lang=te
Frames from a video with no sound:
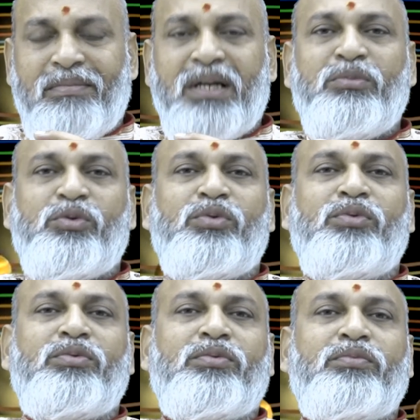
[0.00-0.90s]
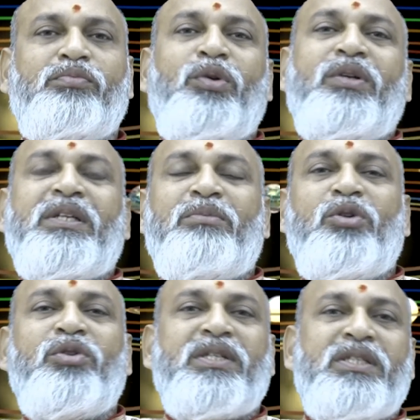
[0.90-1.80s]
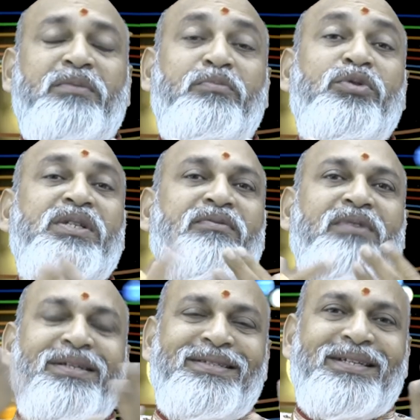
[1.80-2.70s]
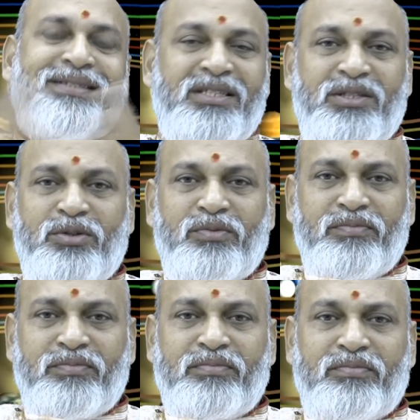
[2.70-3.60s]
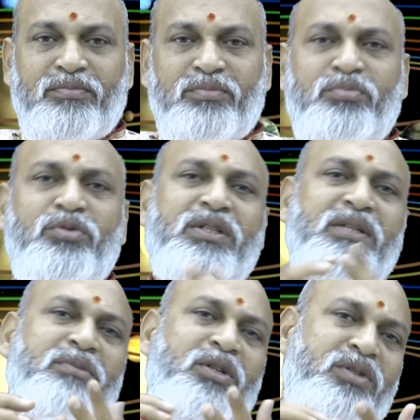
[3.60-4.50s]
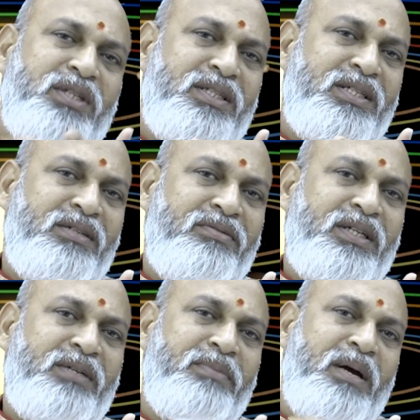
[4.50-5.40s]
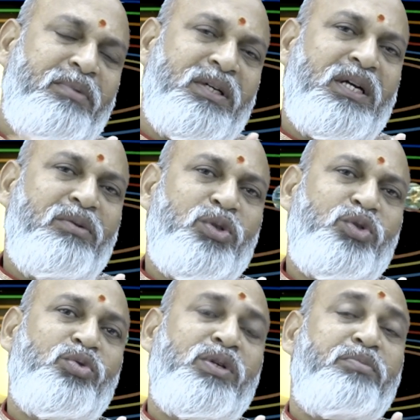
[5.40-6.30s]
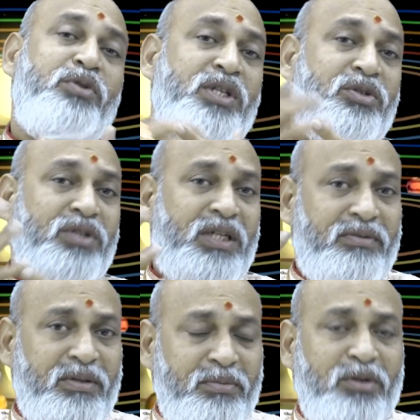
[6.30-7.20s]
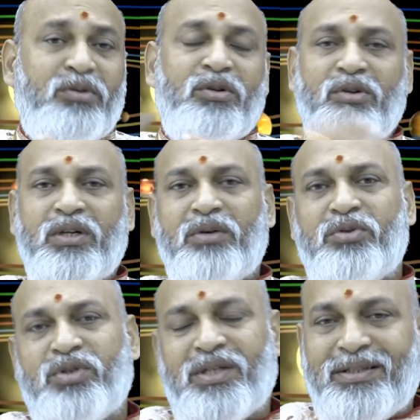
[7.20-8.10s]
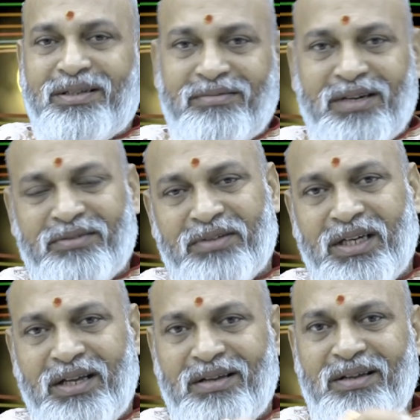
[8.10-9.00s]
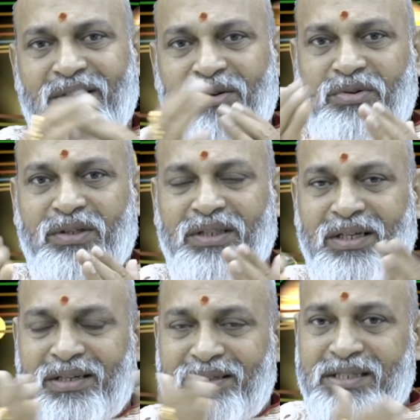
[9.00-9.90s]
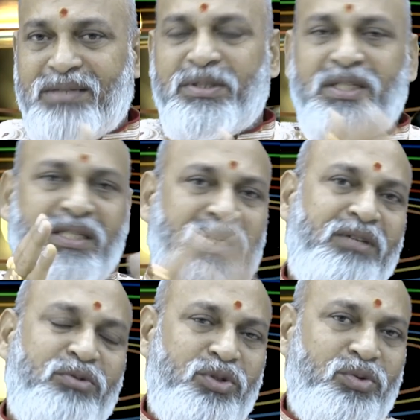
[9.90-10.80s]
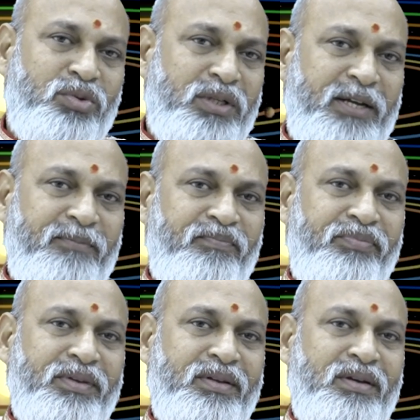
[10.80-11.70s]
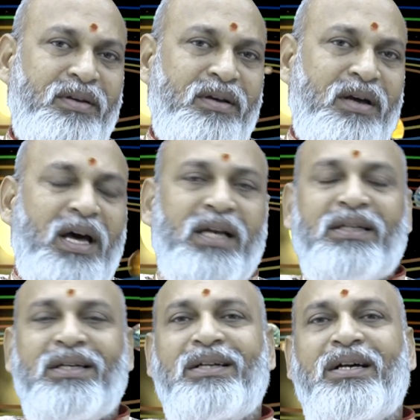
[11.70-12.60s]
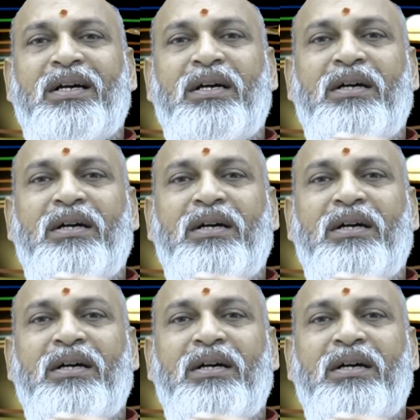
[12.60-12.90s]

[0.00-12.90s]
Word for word: మనము పూర్వజన్మలో చేసిన పుణ్యం వల్ల సక్సెస్లు పూర్వజన్మలో చేసినటువంటి పాపం కావచ్చు ఇప్పుడు చేసుకునేటువంటి పనుల్లో కావచ్చు ఏదైనా వాటి వల్ల కొంత డిస్టర్బెన్సెస్ అనేవి వస్తూ ఉంటాయి ఆ రకంగా